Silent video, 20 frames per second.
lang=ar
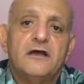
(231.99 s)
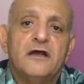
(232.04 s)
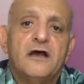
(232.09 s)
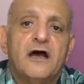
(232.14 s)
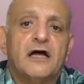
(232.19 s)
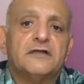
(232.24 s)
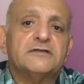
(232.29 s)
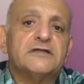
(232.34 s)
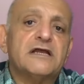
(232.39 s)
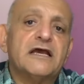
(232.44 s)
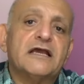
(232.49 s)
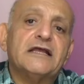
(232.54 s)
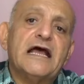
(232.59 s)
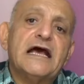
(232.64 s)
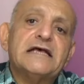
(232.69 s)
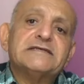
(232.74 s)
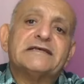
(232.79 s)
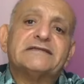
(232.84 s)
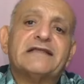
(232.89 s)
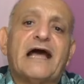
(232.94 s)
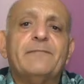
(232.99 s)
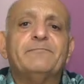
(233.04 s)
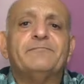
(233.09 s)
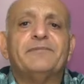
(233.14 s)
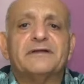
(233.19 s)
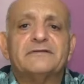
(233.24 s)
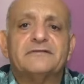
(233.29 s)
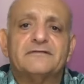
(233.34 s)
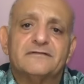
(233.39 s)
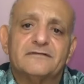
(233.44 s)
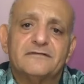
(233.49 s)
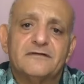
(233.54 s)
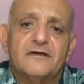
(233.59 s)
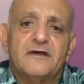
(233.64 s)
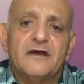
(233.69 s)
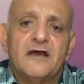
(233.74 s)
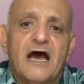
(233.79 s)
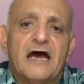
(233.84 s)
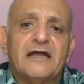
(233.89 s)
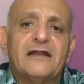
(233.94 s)
أنا راجل عايز أتعبد
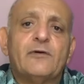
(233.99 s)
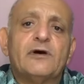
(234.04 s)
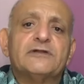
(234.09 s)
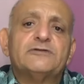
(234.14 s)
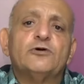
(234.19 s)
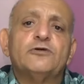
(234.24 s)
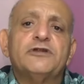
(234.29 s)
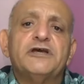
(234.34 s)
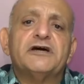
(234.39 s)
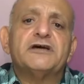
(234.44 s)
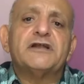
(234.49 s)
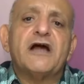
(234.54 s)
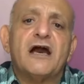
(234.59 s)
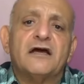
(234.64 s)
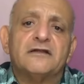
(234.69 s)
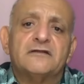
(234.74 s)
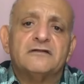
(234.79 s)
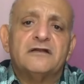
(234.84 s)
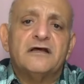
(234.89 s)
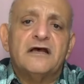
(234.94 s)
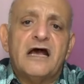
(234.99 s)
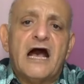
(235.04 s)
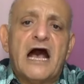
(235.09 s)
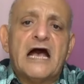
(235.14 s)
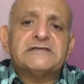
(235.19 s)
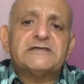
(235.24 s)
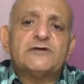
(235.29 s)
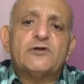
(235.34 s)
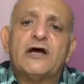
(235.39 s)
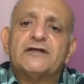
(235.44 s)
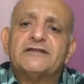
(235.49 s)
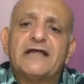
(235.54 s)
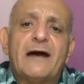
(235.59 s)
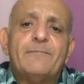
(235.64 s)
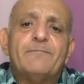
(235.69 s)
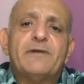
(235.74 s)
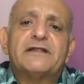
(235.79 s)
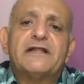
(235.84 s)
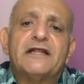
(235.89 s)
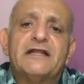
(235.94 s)
أنا ودوني إيران عايز أروح
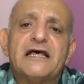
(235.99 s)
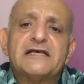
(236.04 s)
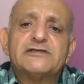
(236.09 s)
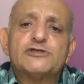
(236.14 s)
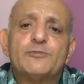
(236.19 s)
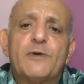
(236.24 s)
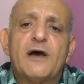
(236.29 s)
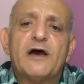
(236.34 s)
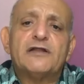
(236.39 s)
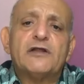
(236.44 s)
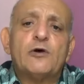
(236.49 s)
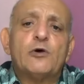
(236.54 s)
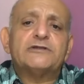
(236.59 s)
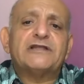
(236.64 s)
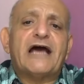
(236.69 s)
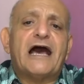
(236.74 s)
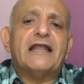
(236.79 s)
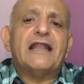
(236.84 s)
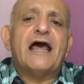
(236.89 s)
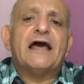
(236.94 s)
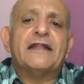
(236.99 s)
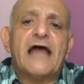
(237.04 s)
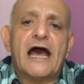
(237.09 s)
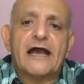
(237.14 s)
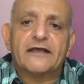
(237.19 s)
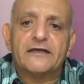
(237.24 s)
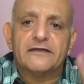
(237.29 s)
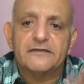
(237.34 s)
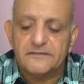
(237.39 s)
أتعبد لله سبحانه وتعالى هناك